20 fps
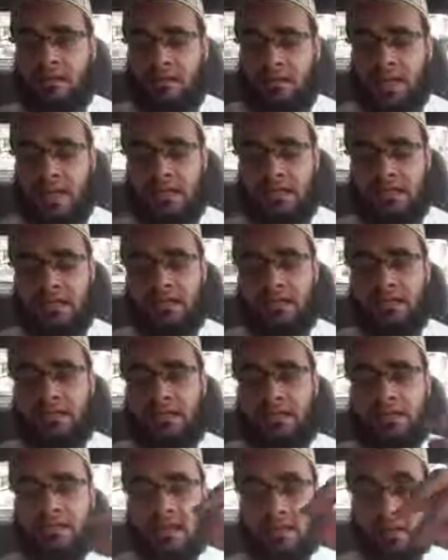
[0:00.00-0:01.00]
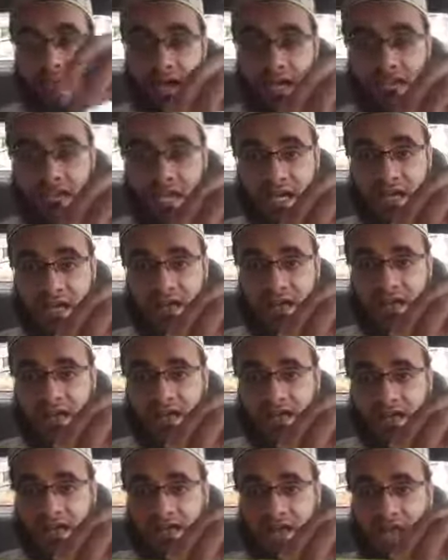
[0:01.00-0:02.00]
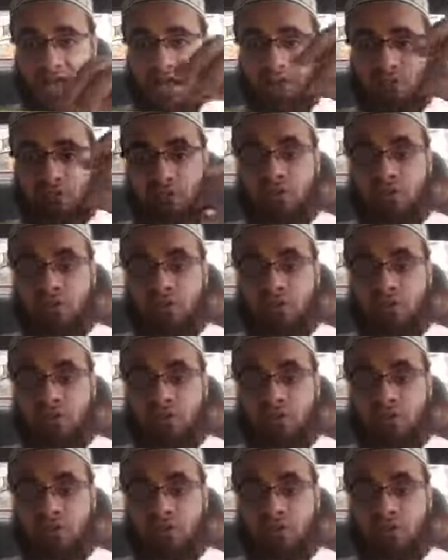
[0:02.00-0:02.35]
لكن يتراجع عن